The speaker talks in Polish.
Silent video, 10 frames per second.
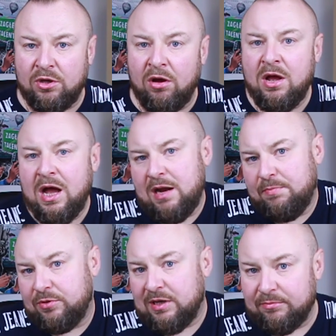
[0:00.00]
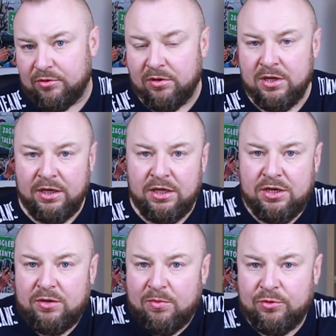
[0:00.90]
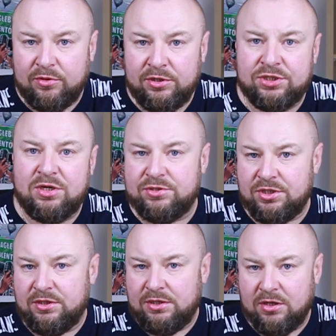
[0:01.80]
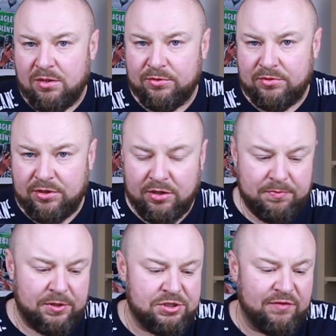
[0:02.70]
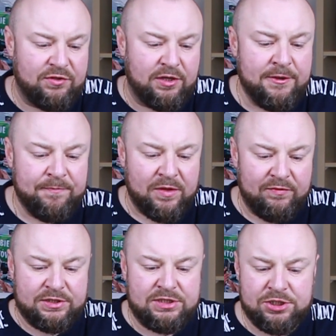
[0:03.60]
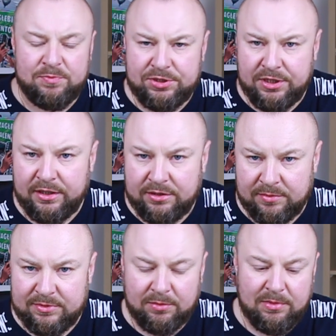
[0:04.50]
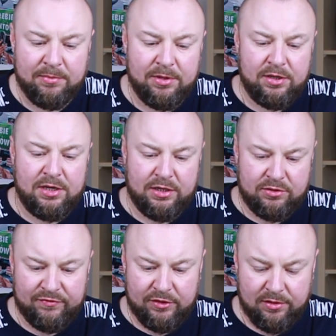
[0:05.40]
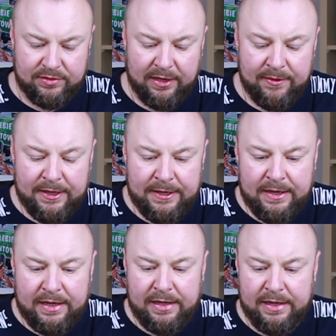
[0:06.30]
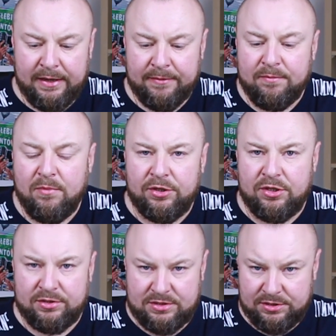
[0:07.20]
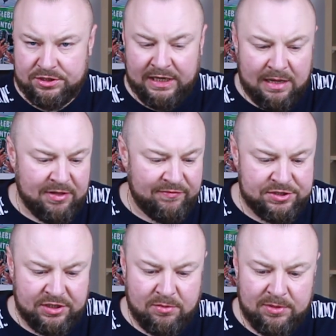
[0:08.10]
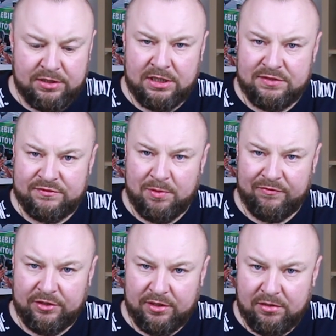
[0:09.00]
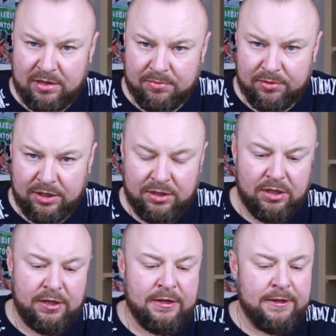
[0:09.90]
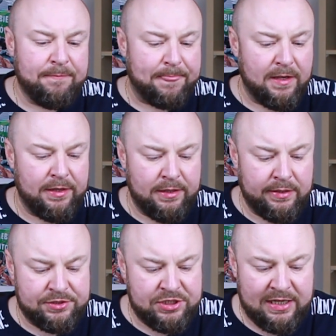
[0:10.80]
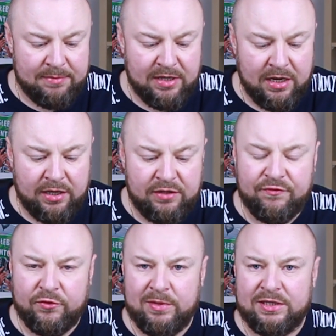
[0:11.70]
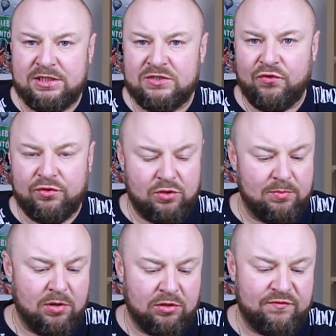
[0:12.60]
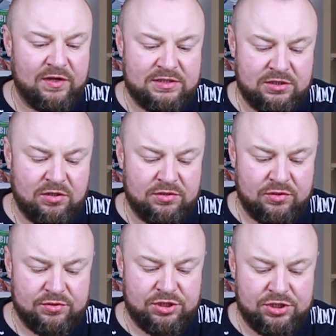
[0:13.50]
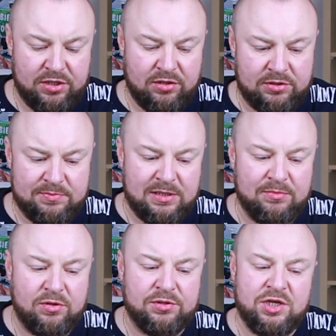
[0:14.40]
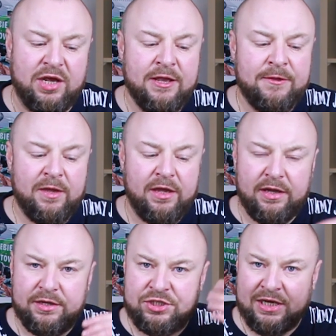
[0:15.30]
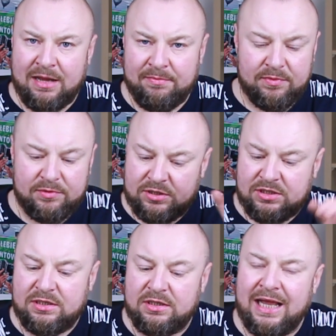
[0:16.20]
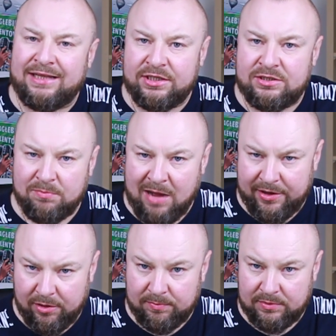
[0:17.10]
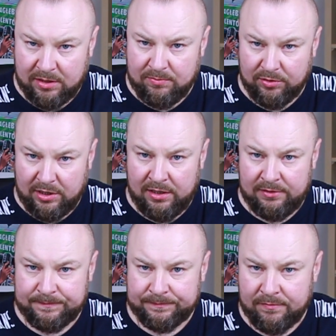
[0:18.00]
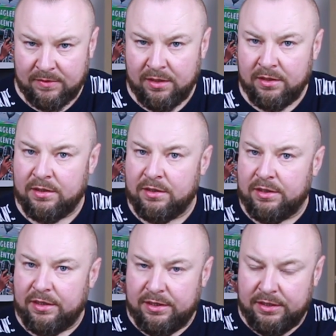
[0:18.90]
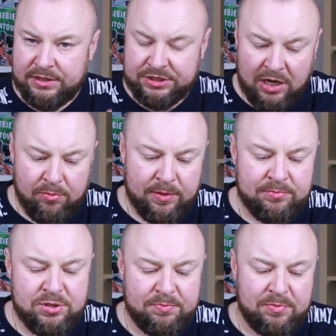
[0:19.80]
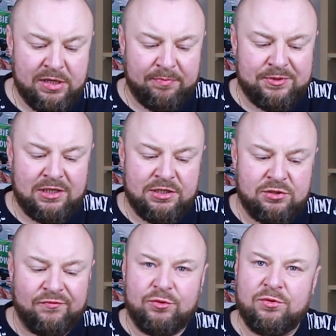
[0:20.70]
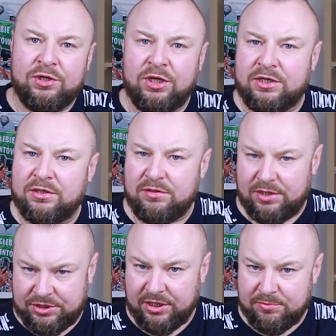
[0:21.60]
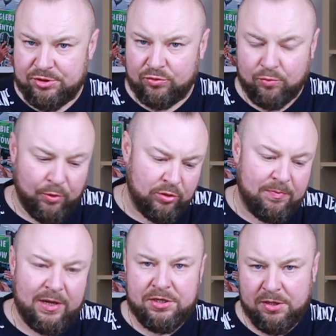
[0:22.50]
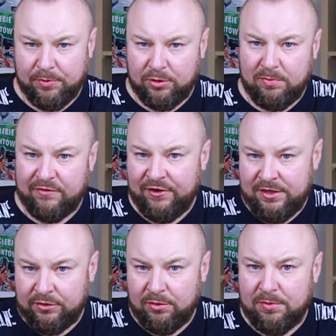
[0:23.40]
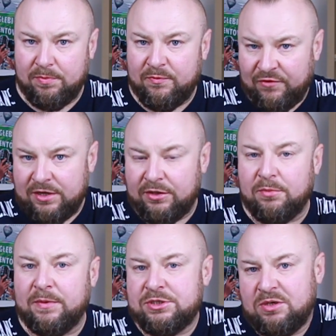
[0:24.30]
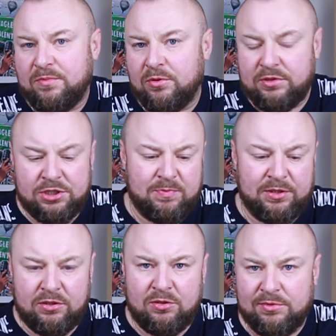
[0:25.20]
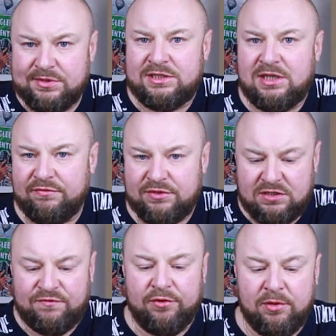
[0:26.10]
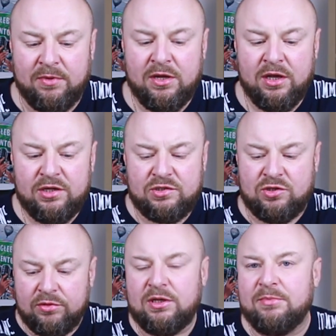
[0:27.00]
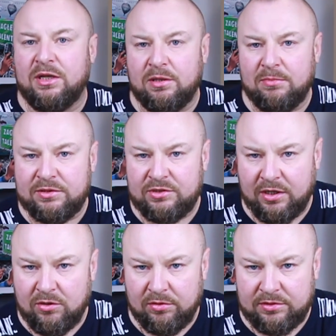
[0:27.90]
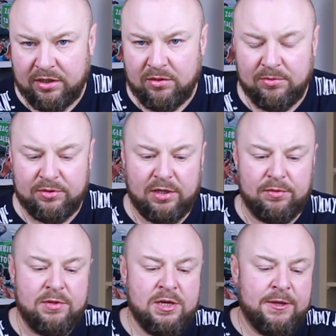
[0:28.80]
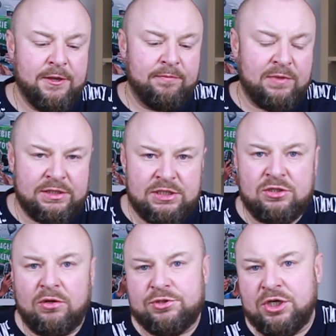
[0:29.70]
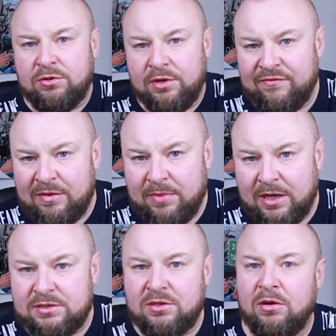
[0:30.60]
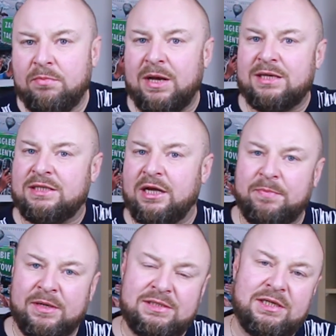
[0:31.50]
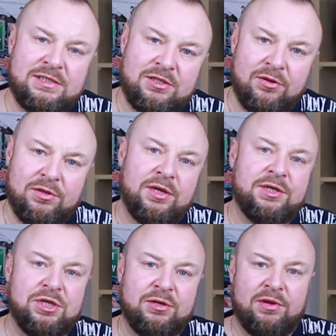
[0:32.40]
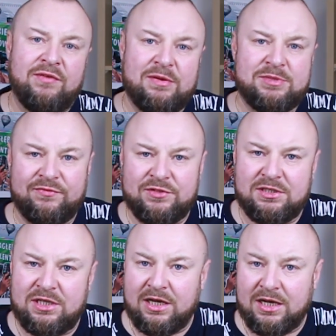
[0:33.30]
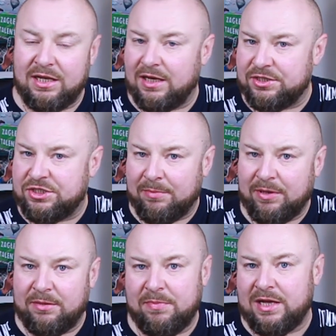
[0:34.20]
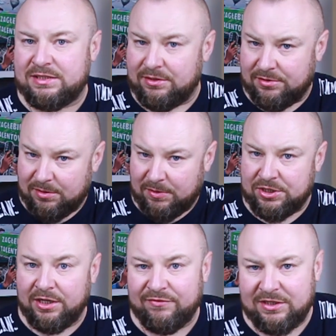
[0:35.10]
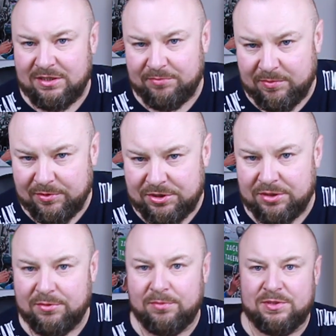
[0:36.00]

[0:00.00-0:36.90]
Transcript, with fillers: to, albo albo tamto. I nikomu to nie szkodzi, nikomu to nie robi krzywdy, więc cieszmy się tym, co mamy i jak to wygląda. E, moi drodzy, czekam na Wasze komentarze w sprawie tego Lamborghini, e, czekam na informację zwrotną od Was, co sądzicie o tym samochodzie. E, czekam dla tych, co mają ten model, E, chciałbym, żeby mi napisali, co według nich jeszcze im się tu podoba i nie podoba. Fajne to, fajne to będzie, bo też będę to mógł zestawić ze swoim sądem na temat tego, tego modelu. Także co, dziękuję Wam bardzo, Bas pan z tej strony, dziękuję Wam za wizytę na kanale Jabba the Bass i do zobaczenia w następnym odcinku.